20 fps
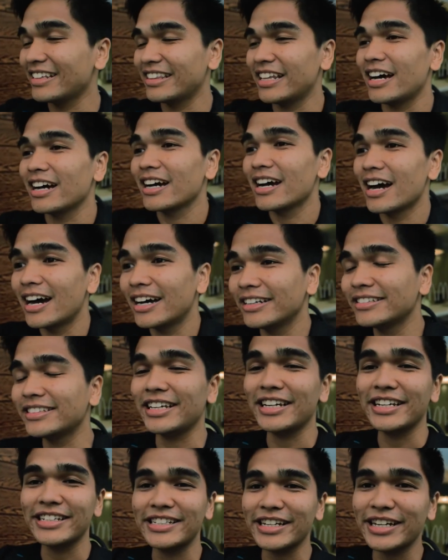naagahan
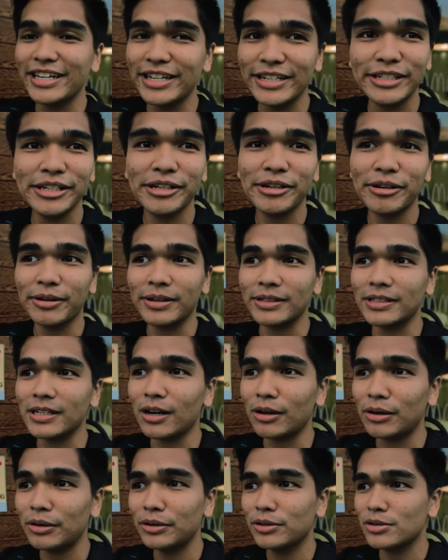sila sa gising ko
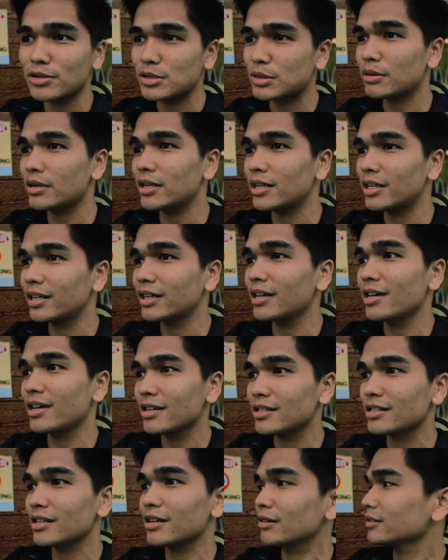kasi ako usually
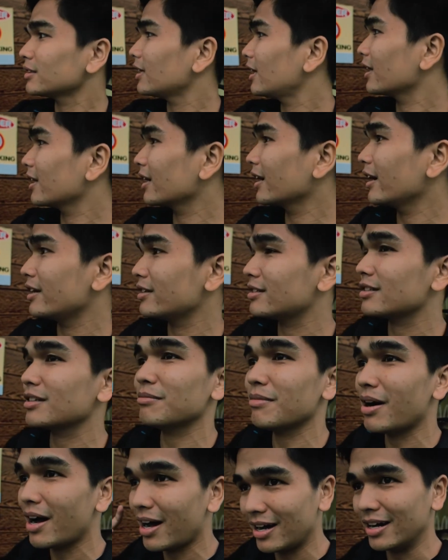nagigising ako talaga guys
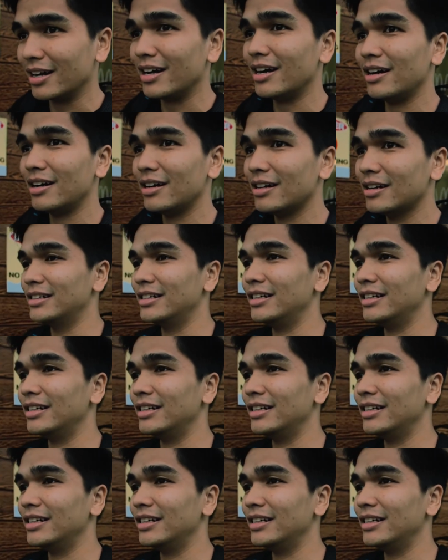ng maaga.